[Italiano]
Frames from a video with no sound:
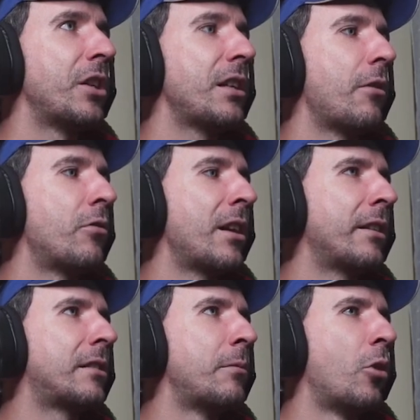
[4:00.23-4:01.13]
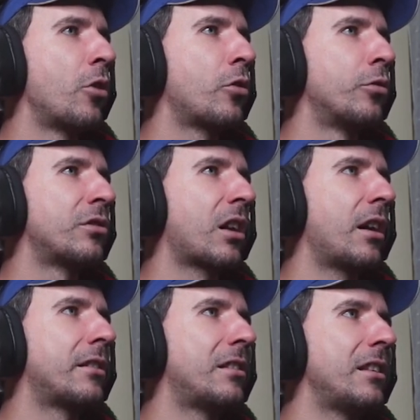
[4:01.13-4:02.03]
Vediamo un attimo,
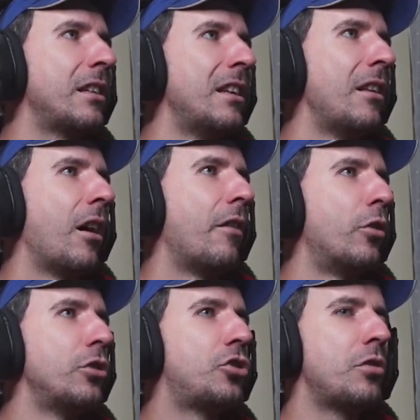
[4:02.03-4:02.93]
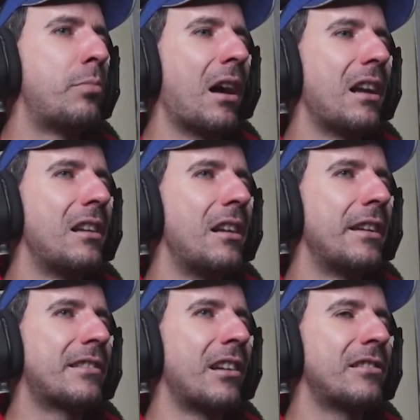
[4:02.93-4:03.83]
contratti,
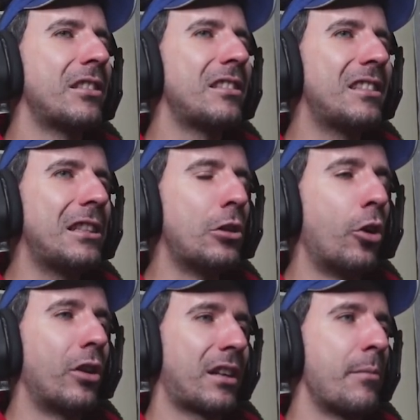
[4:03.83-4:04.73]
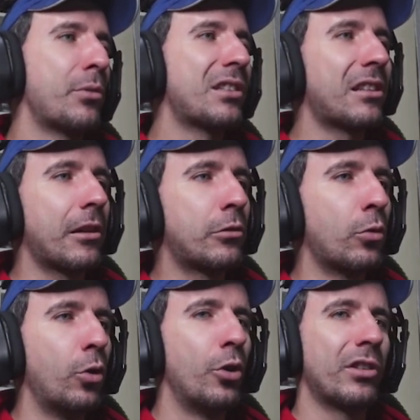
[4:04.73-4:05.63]
avvolgiballe, santi Dio, campo
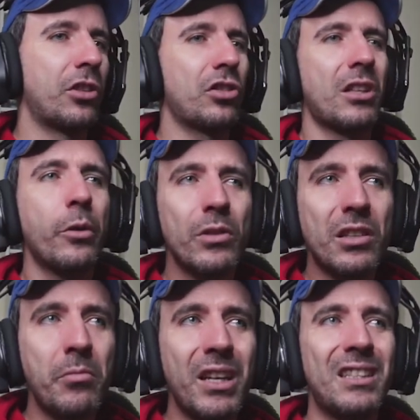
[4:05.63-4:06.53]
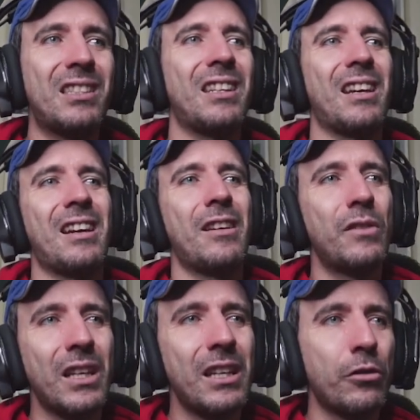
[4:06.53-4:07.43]
71. Se ci stanno questi mezzi
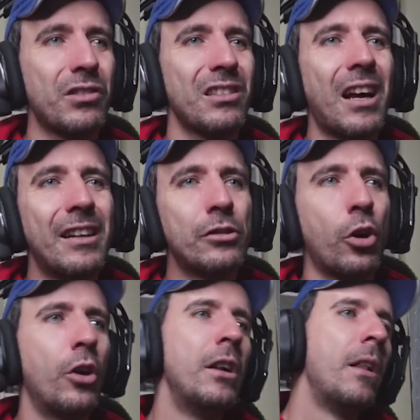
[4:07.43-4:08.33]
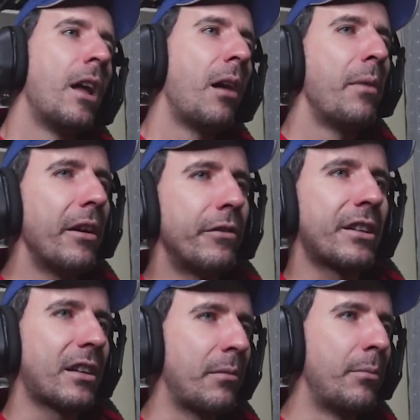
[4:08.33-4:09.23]
e viene così tanto, a me
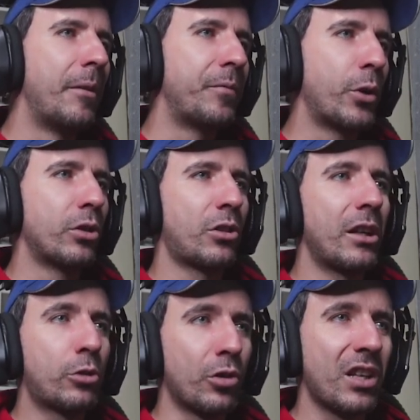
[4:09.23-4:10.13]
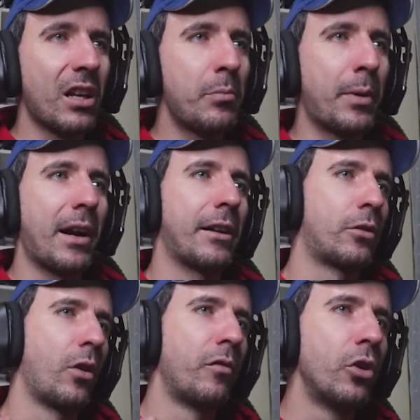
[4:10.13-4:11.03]
verrebbe. Devo tosare il
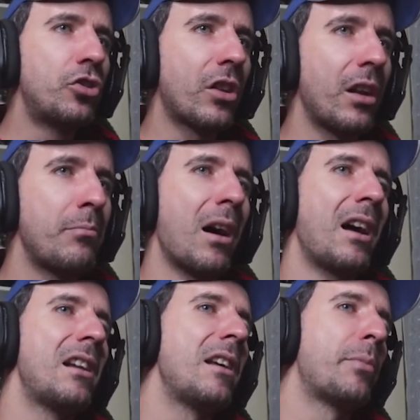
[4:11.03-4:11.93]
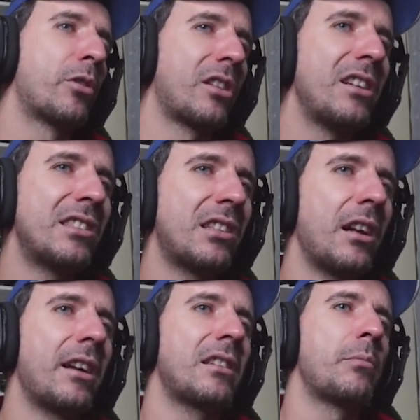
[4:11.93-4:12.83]
prato, avvolgere le balle per ottenere i
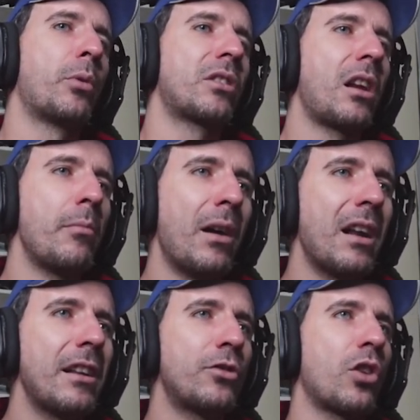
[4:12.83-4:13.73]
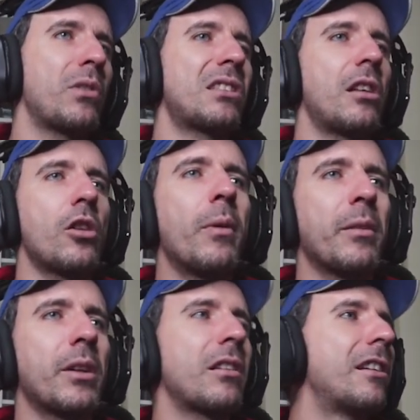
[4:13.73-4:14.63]
silati, portare le balle, cioè questa è una
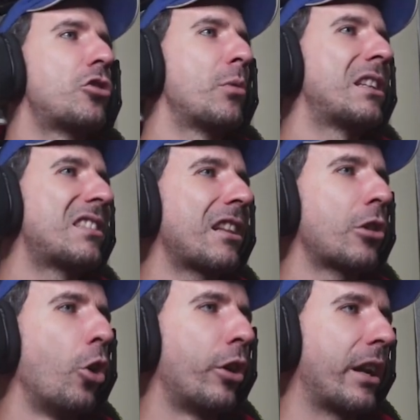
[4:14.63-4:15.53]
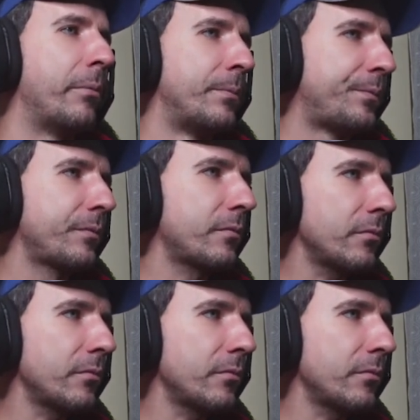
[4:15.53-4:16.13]
roba che praticamente ci metti 7 ore